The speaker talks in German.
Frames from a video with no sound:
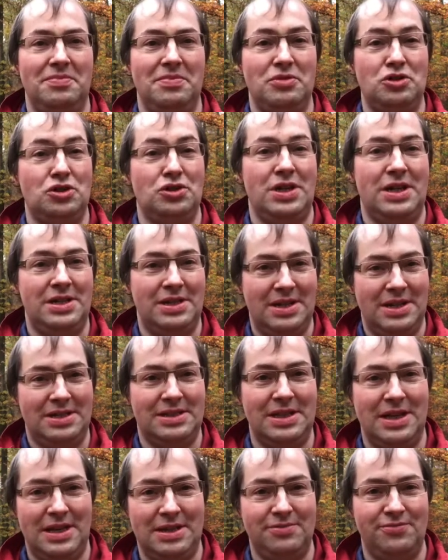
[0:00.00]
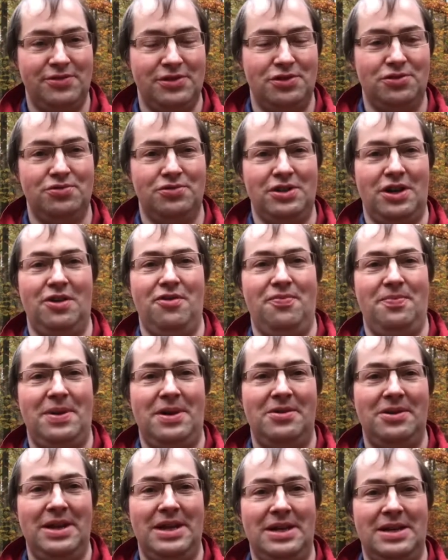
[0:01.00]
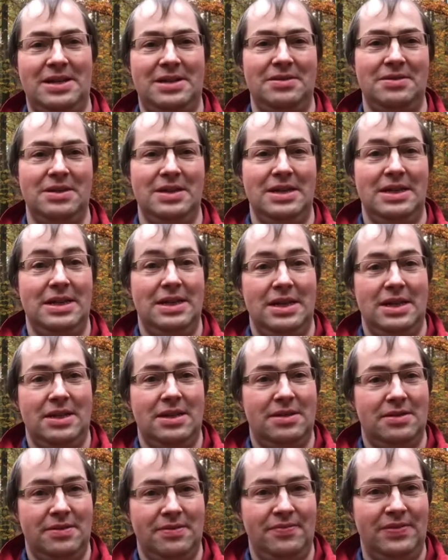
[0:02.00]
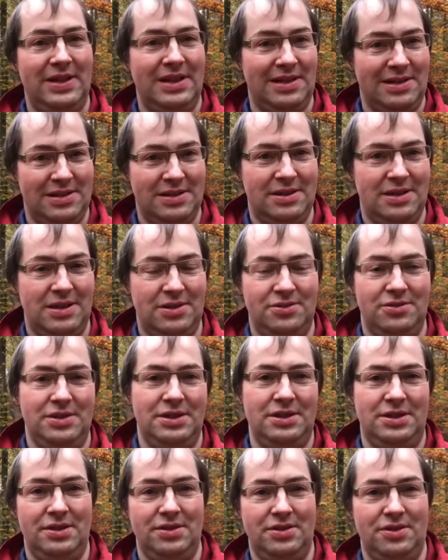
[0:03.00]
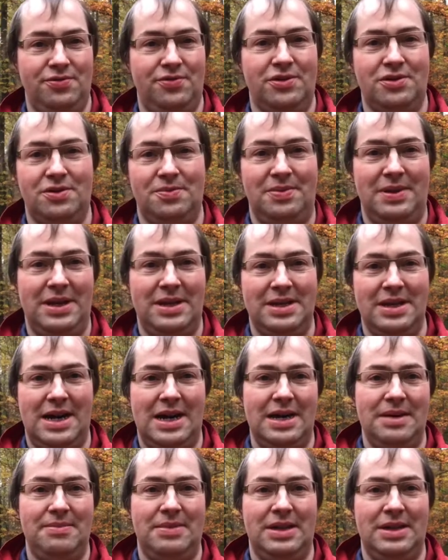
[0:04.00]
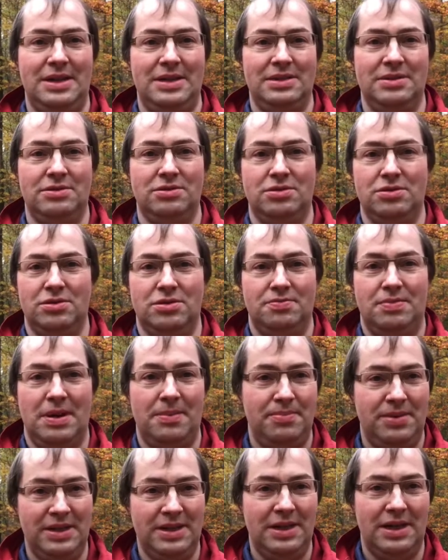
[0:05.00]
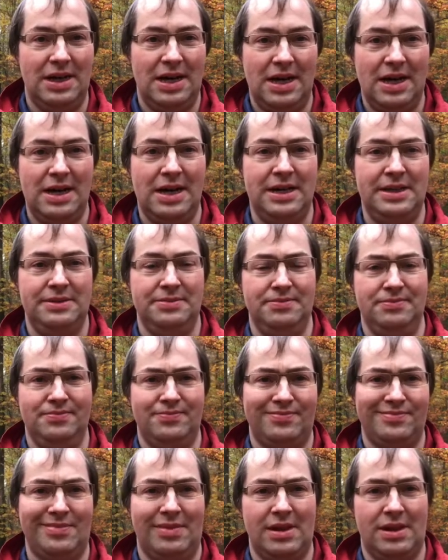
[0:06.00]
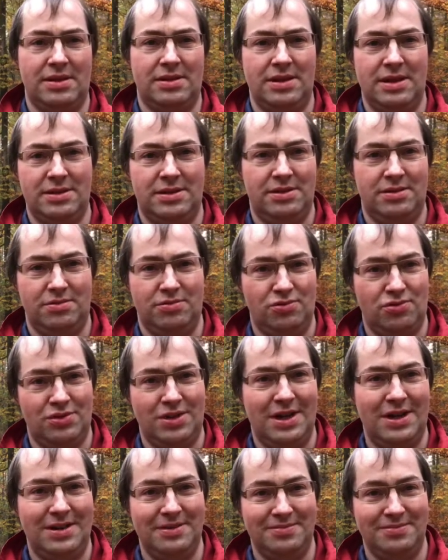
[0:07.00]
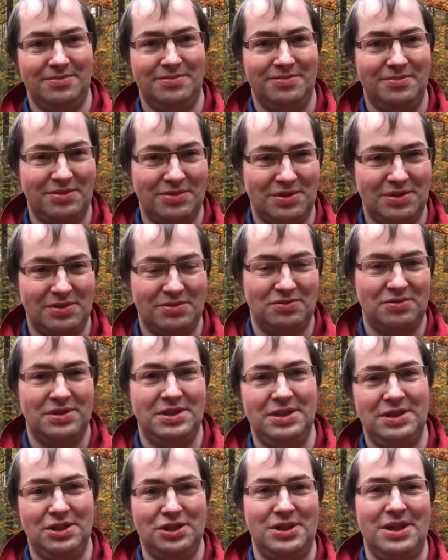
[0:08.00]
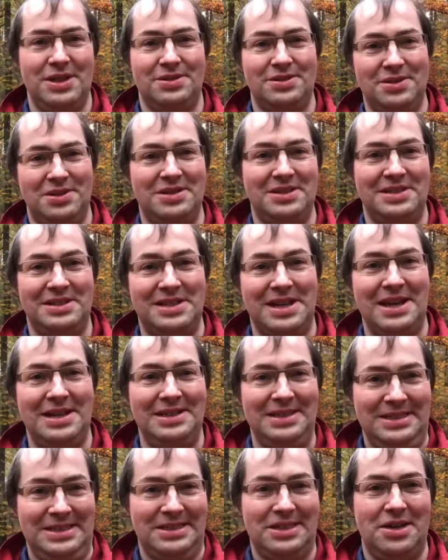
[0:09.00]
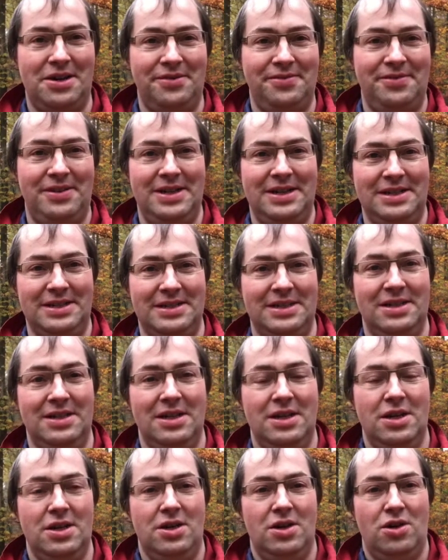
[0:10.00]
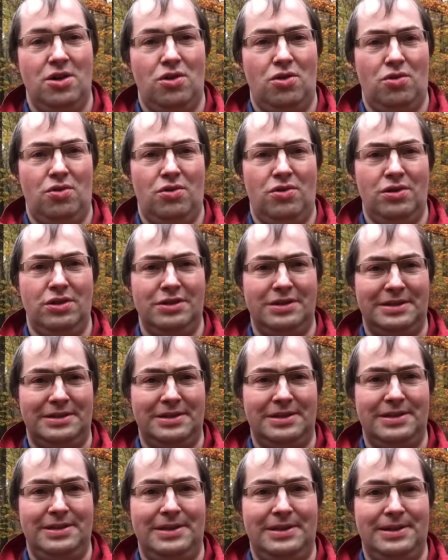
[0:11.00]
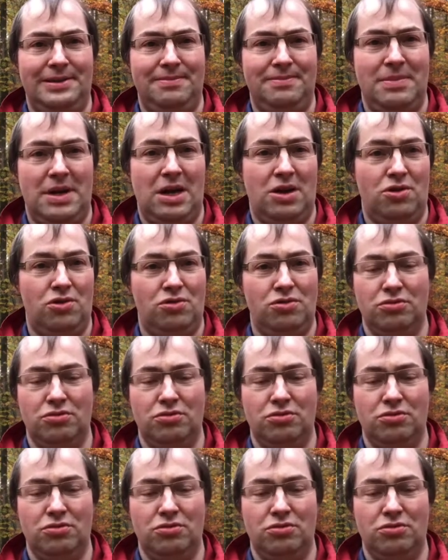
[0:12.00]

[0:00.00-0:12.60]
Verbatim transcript: stellte er seinen Versuchsaufbau her, wickelte natürlich die, die Fotoplatten einmal in äh, Papier ein, das sozusagen sicherstellen sollte, dass kein Licht drauf fällt und ähm, auch